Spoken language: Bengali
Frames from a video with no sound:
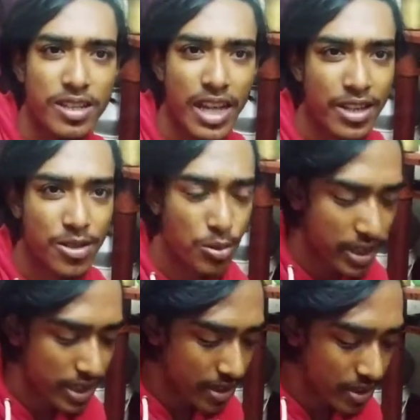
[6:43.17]
অ্যাড
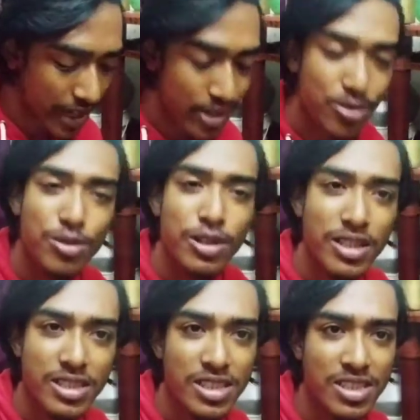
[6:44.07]
করিনি অ্যাড করার
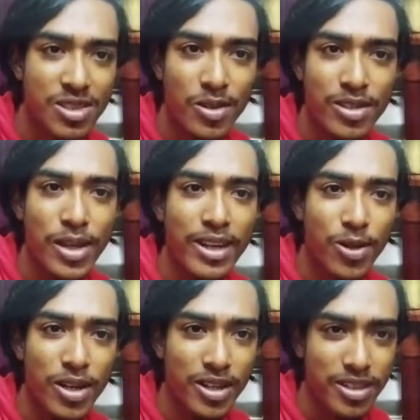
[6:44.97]
ইচ্ছা ছিল কিন্তু অ্যাড
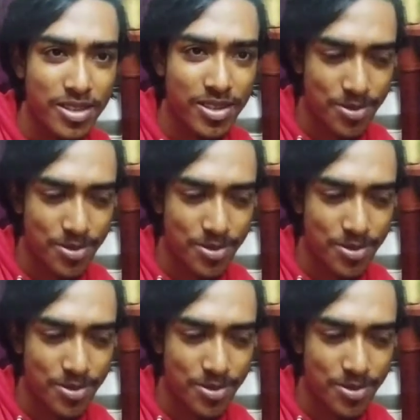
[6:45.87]
করার